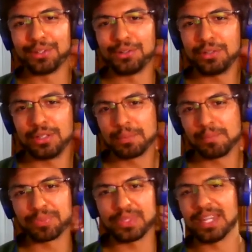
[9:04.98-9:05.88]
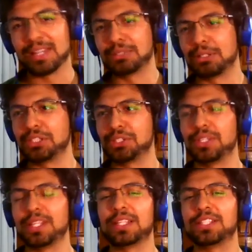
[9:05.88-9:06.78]
¿no? Ya nada más fue cuestión
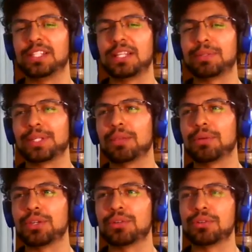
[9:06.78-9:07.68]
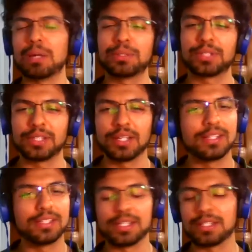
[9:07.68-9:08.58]
de decirle pues, al dueño, no, pues qué tal,
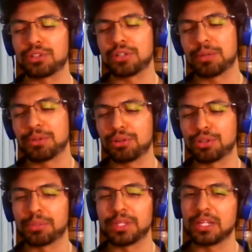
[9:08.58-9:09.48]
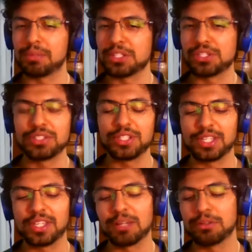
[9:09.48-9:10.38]
eh, estoy grabando un cortometraje, me da chance de
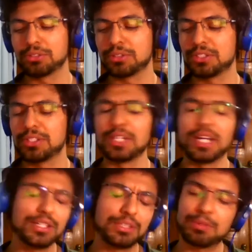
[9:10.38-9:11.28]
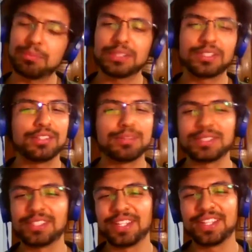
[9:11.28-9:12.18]
aquí grabar unas condiciones. Ah, Simón, pásale, no
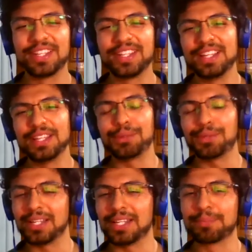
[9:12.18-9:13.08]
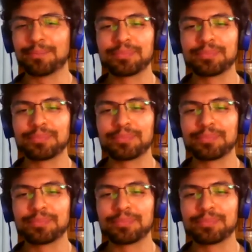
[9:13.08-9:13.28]
pasa nada, tú dale.